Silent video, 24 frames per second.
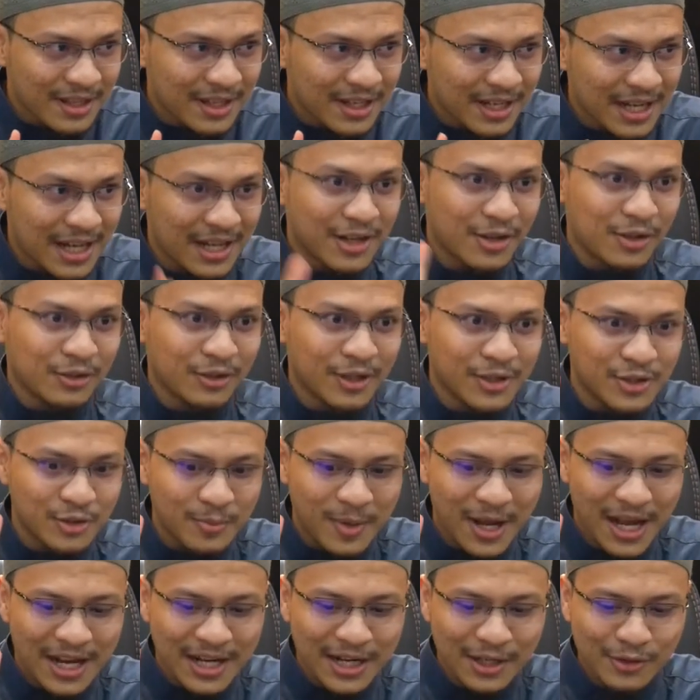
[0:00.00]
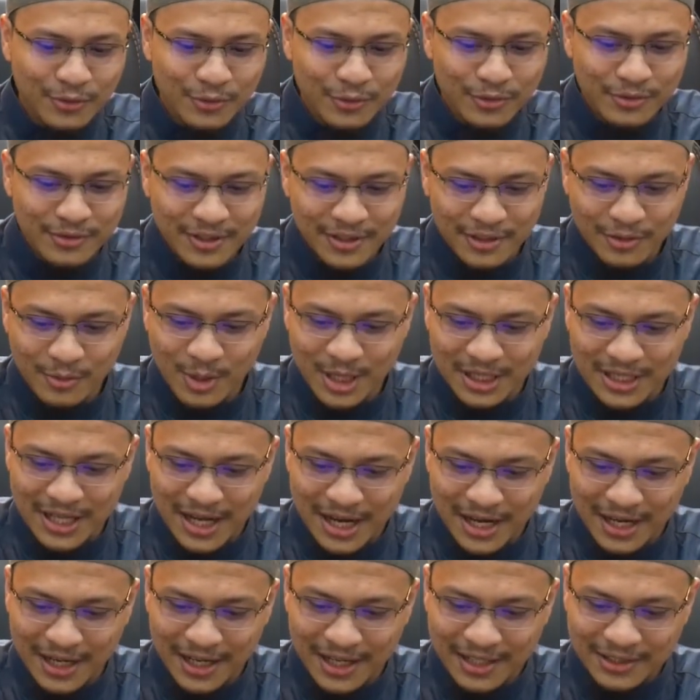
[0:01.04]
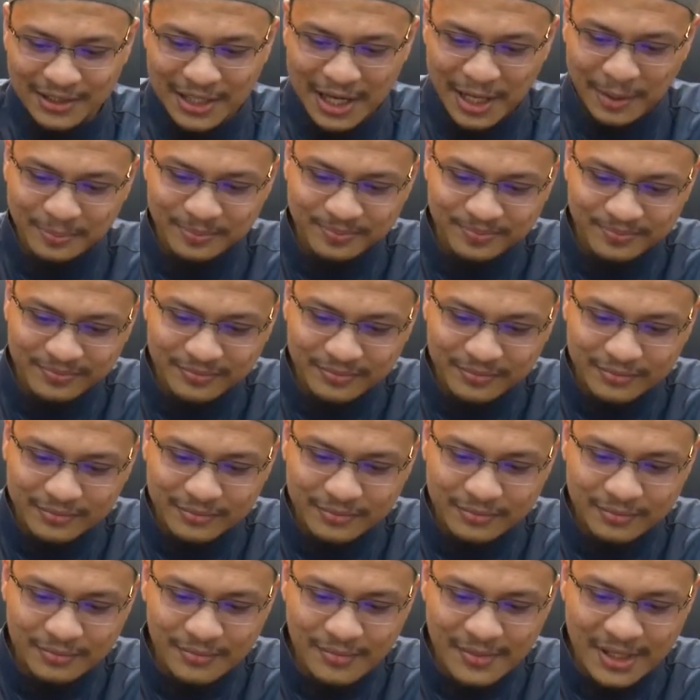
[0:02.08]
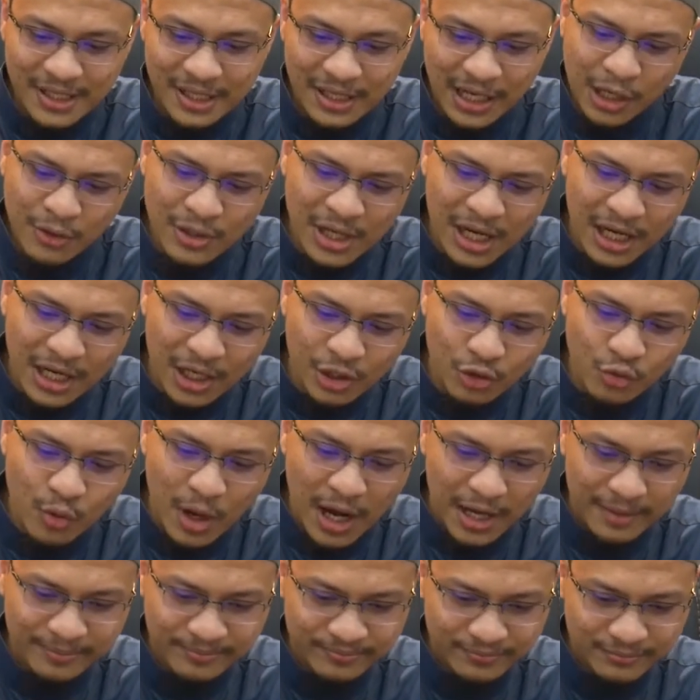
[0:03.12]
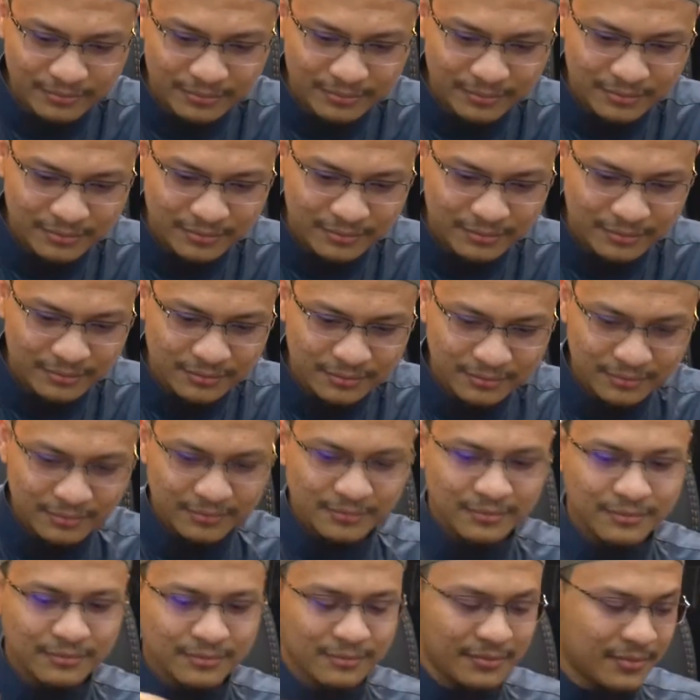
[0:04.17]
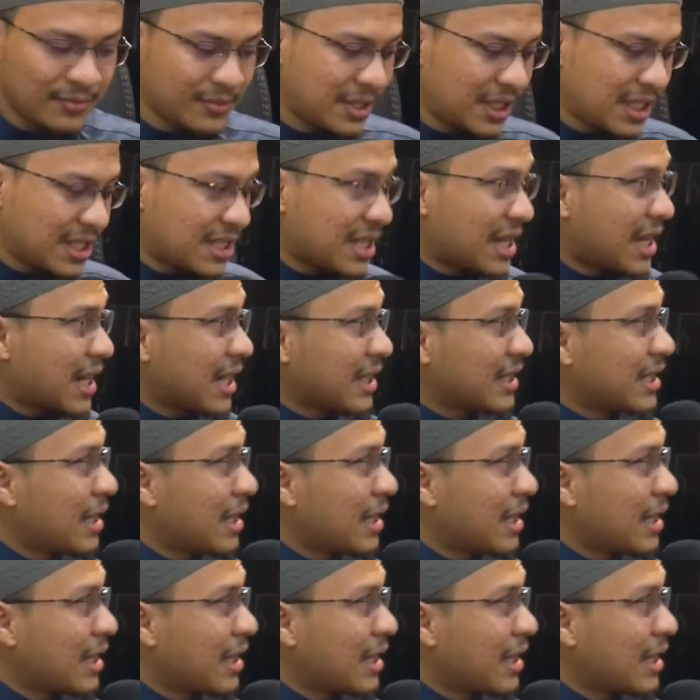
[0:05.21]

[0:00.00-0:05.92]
Karena Allah Subhanahu wa taala. Lalu yang kedua, ini syarat